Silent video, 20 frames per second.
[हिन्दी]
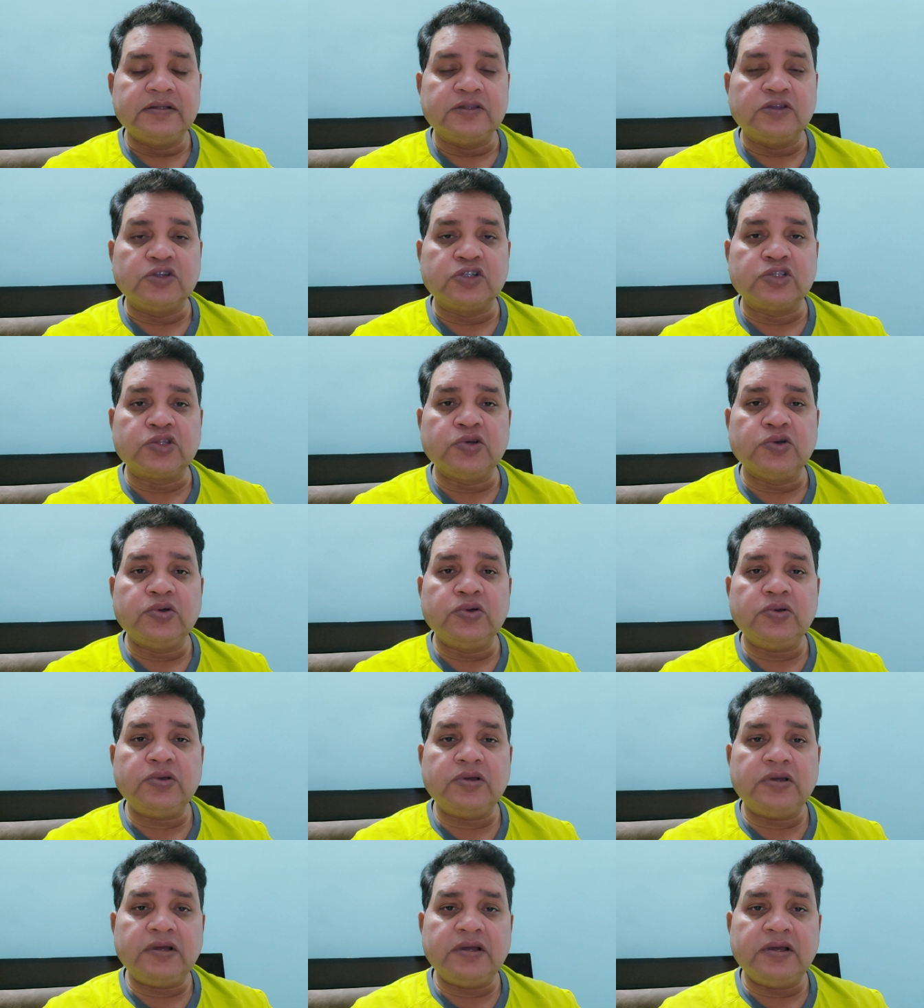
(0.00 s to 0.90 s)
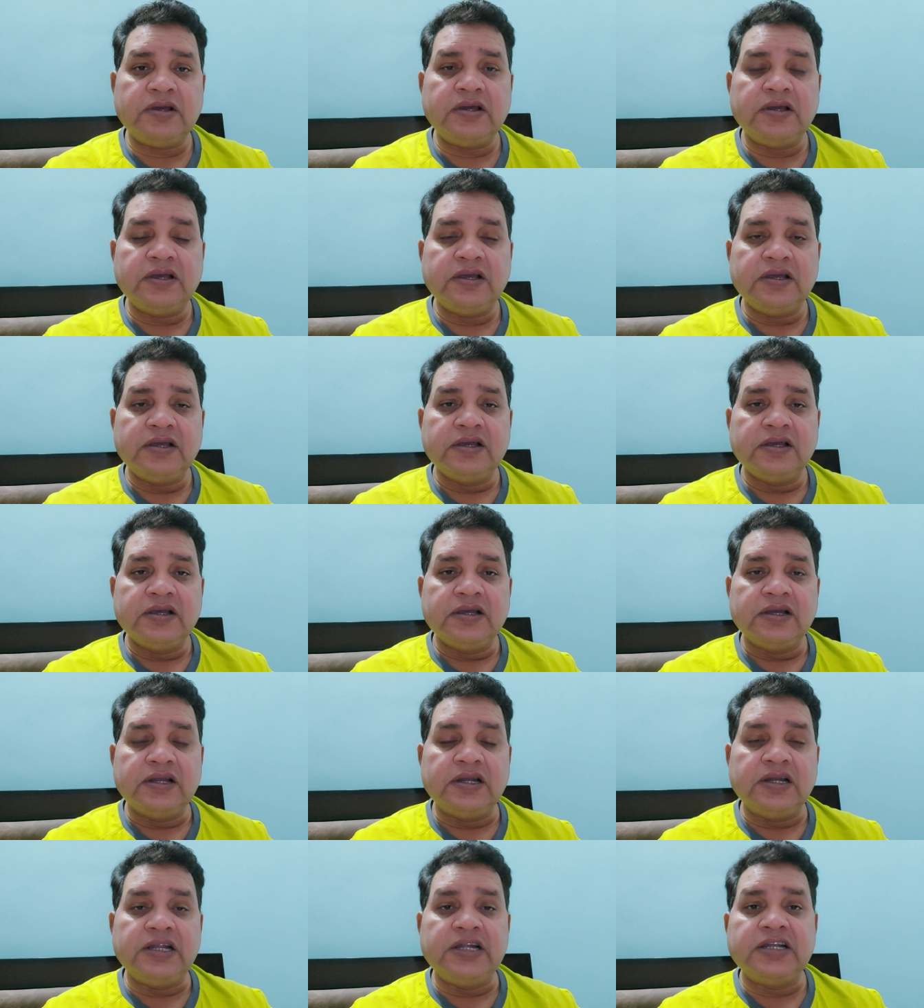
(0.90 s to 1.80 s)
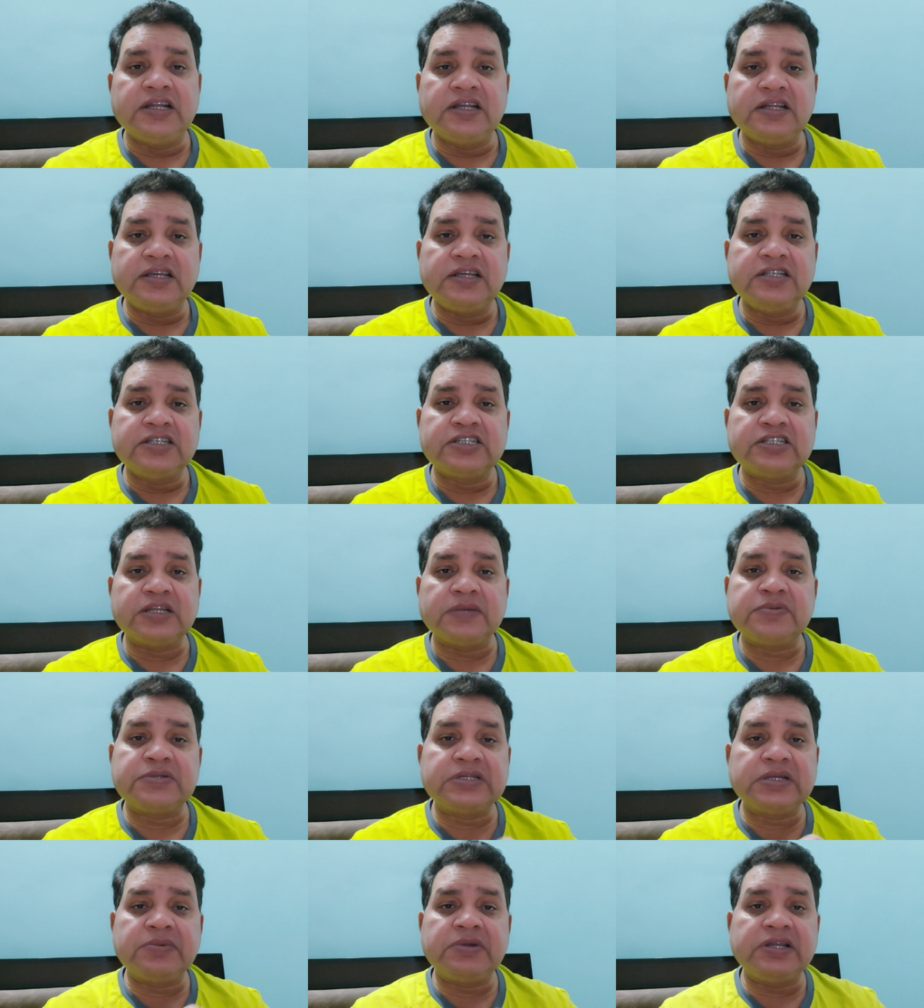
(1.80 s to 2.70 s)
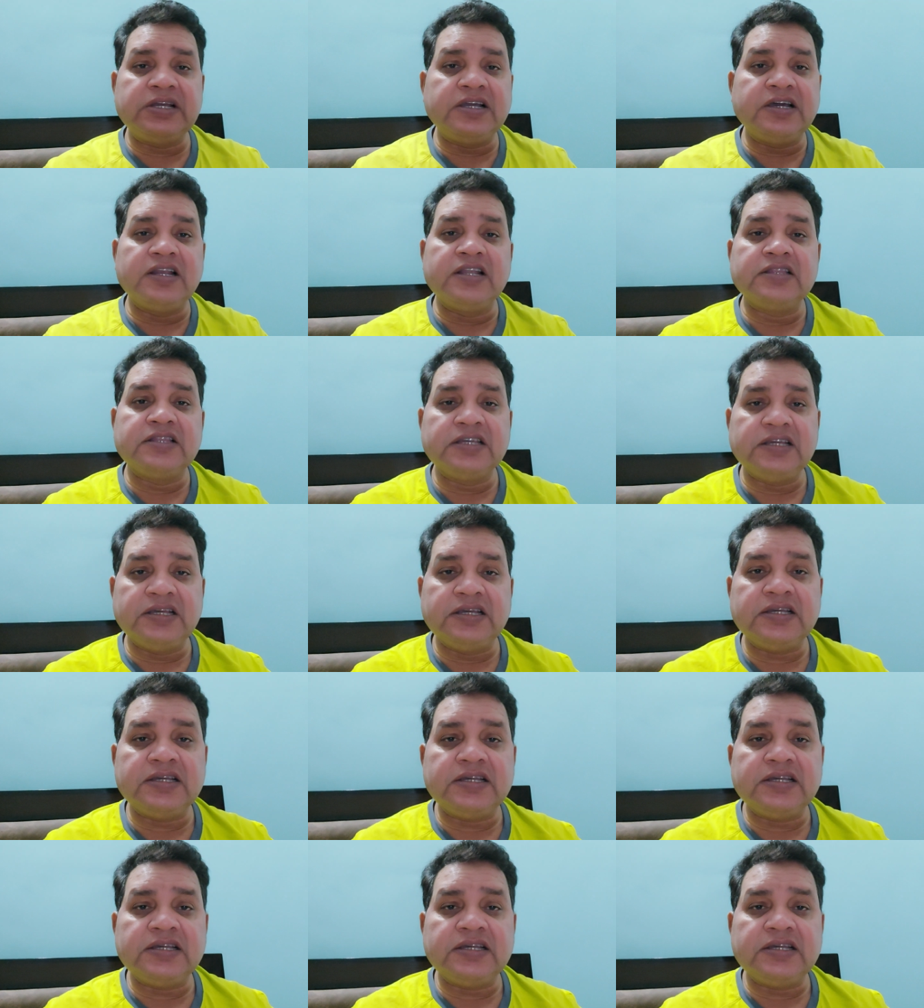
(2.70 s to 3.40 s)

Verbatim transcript: दोस्तों लीडर की सबसे बड़ी गलती